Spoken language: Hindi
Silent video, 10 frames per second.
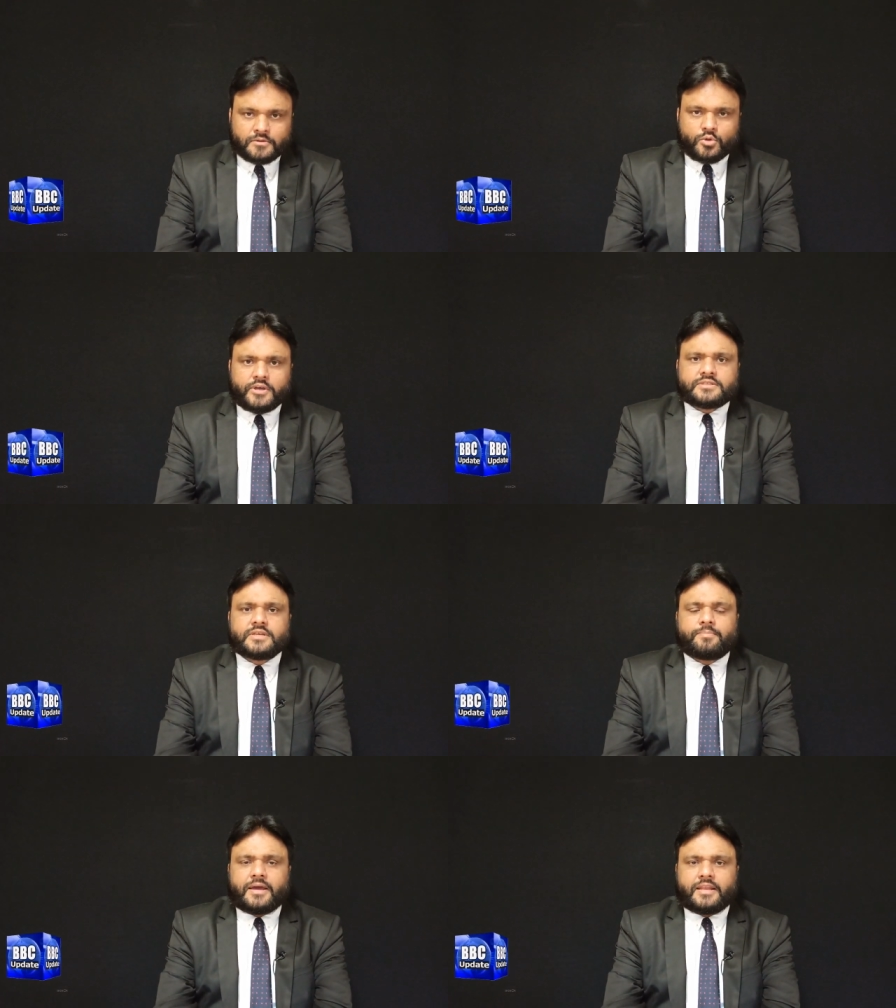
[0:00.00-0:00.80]
तो
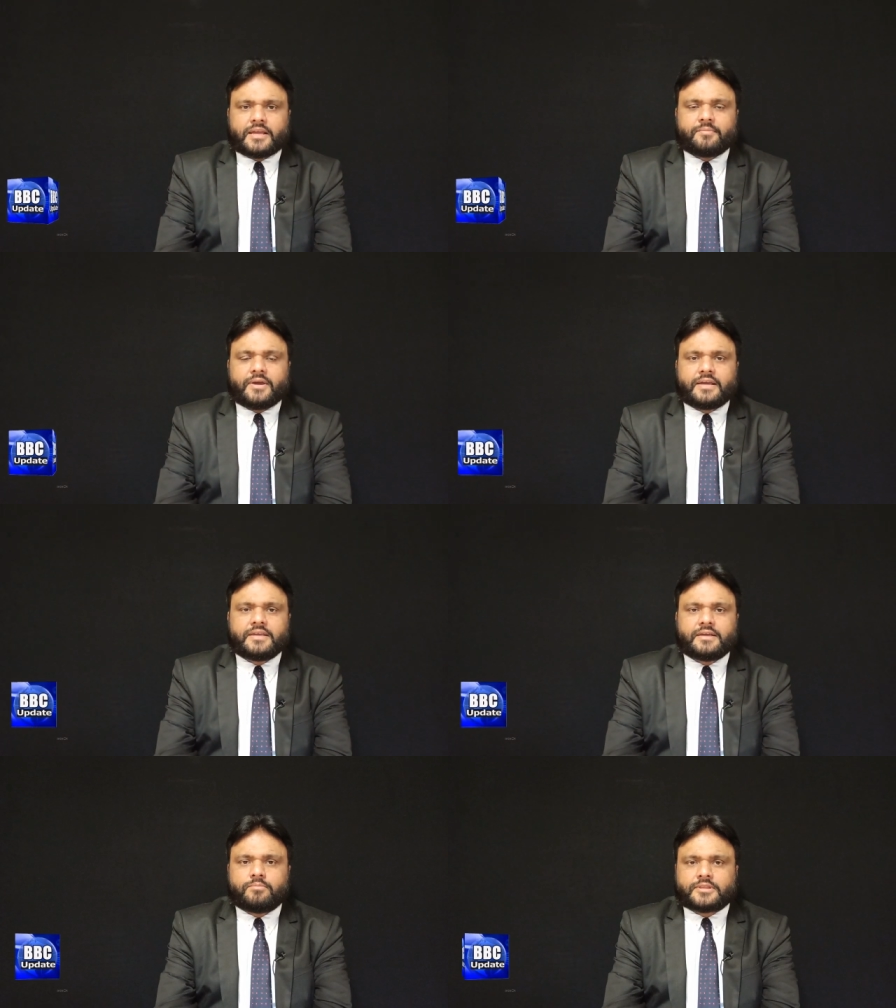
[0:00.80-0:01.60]
इससे पहले कि मैं
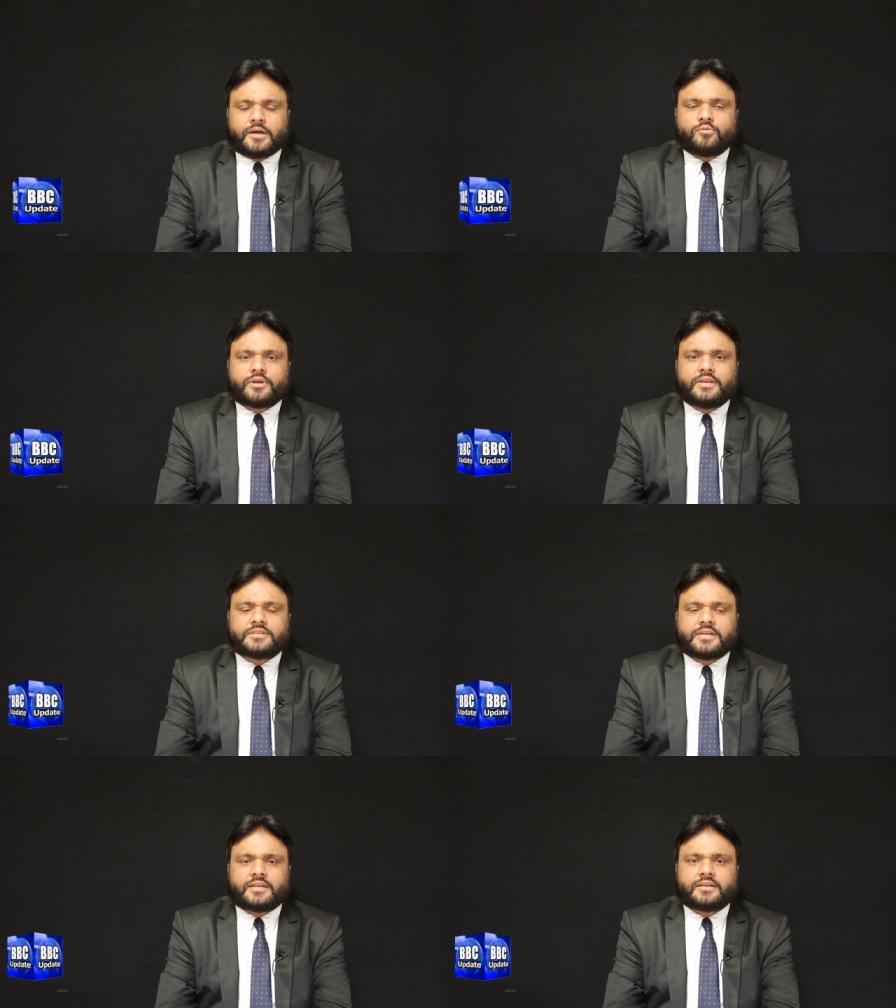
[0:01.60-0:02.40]
ये बताऊं कि ये
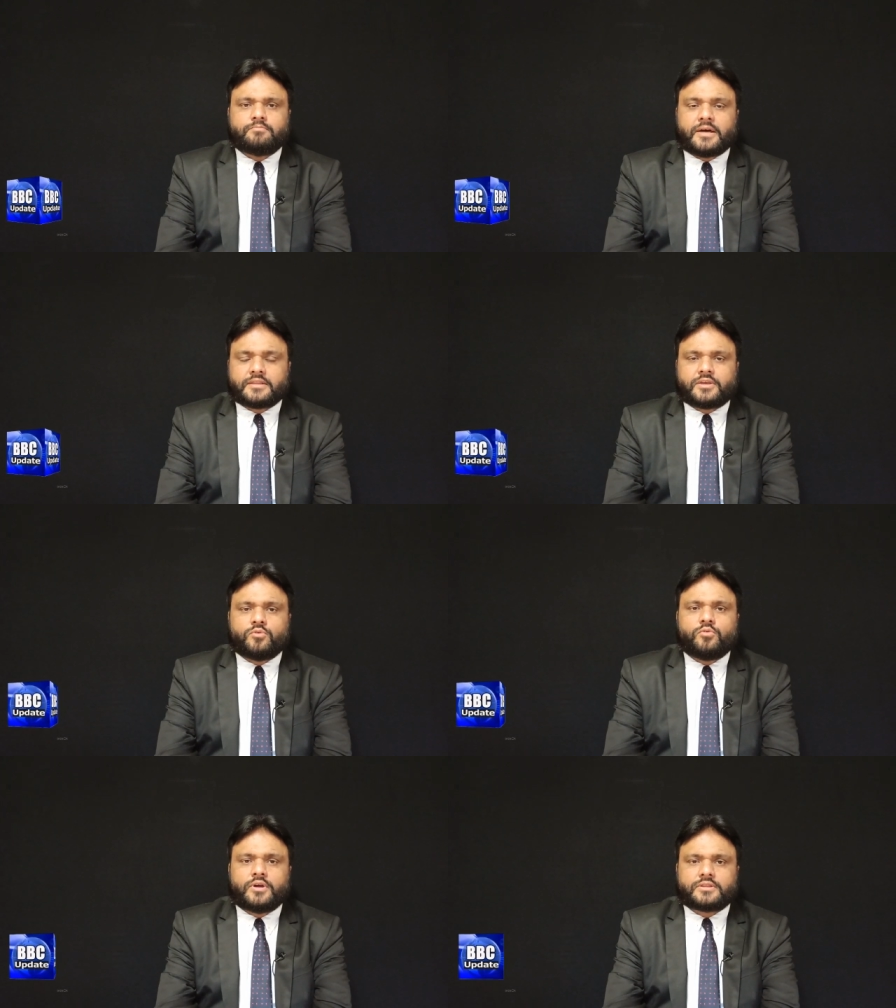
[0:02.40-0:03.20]
चैनल बंद
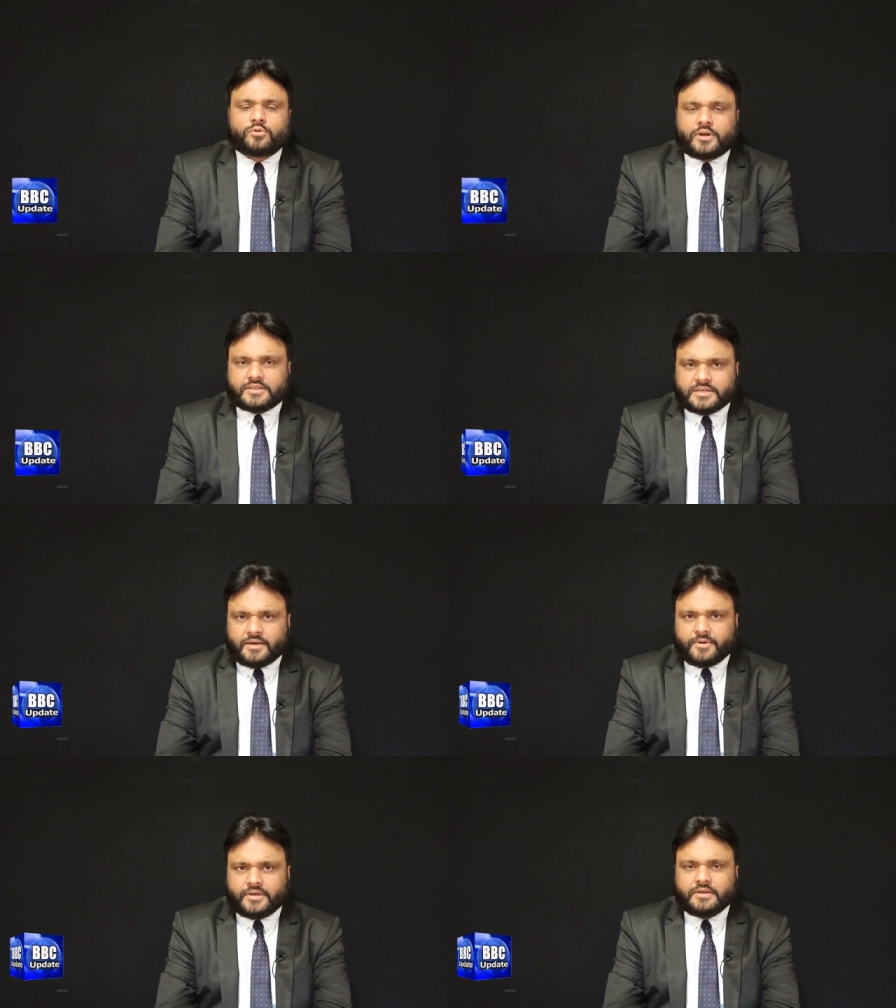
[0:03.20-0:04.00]
क्यों हुए थोड़ा
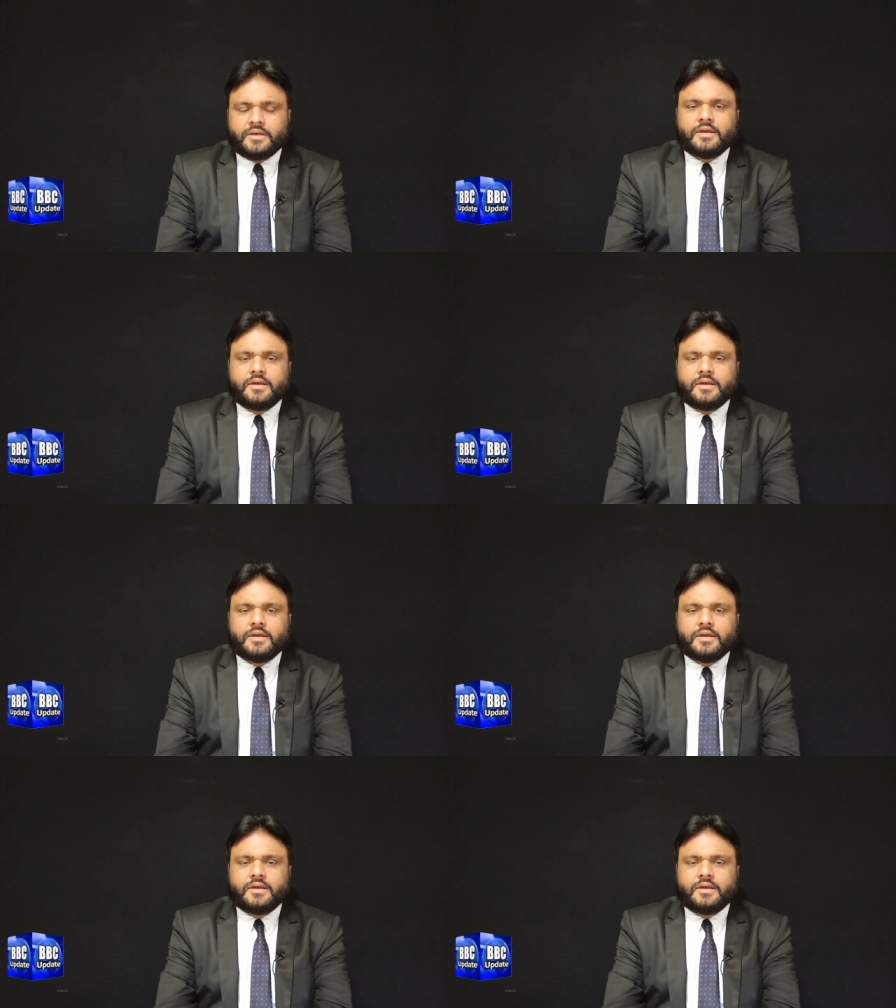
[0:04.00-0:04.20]
सा हमें